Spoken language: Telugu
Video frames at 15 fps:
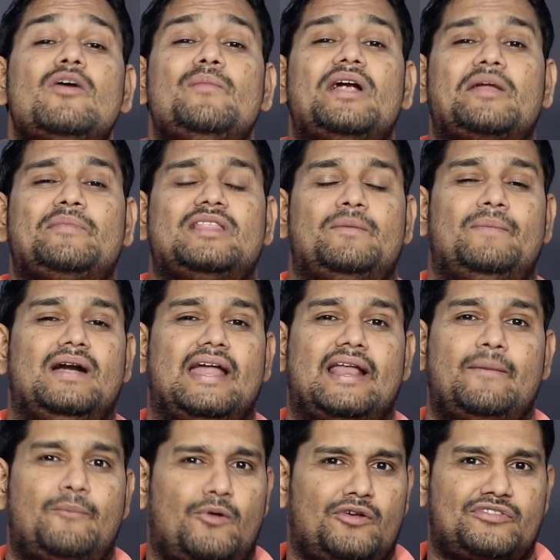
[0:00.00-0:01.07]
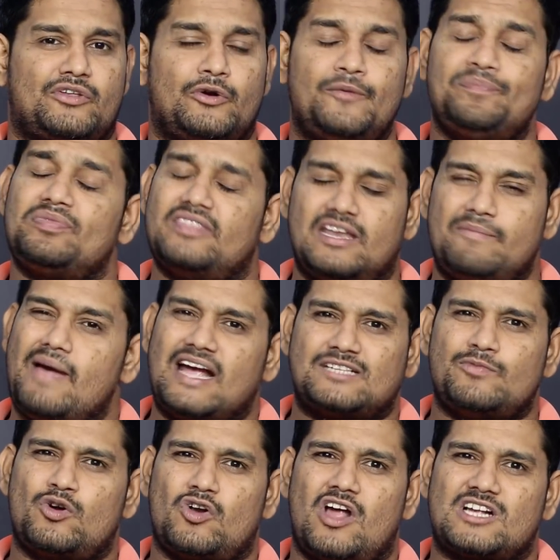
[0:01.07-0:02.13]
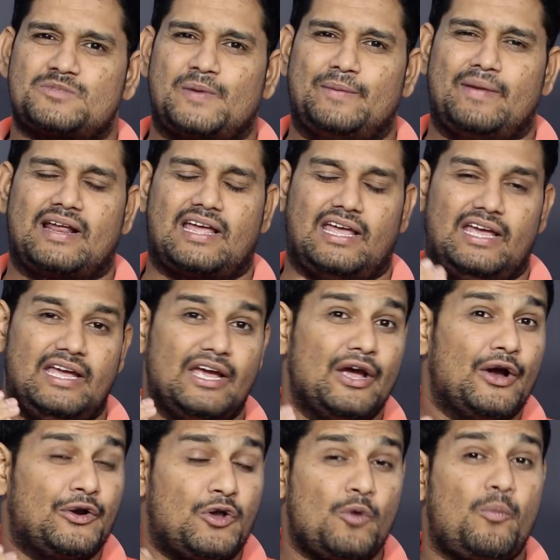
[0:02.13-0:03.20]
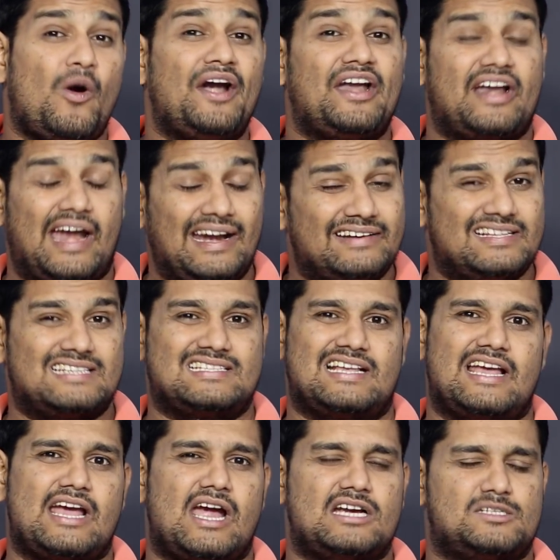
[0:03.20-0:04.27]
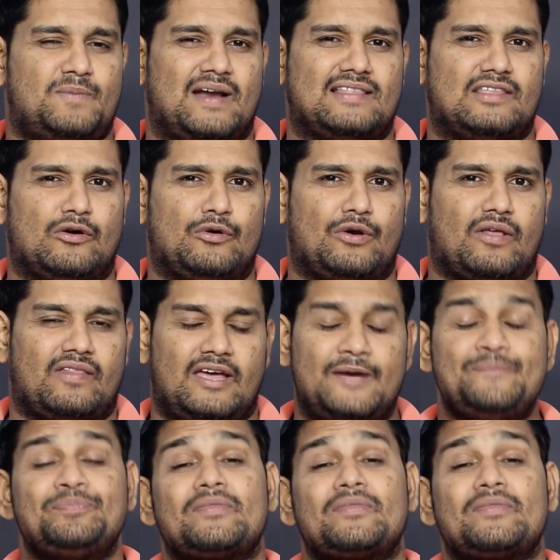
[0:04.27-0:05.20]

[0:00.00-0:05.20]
నానోమీటర్ మీద బిల్డ్ అయిన ప్రాసెసర్ దీని మాక్సిమం క్లాక్ స్పీడ్ మనకి టూ పాయింట్ నైన్ సిక్స్ గీగా స్పీడ్ అయితే ఉంటుంది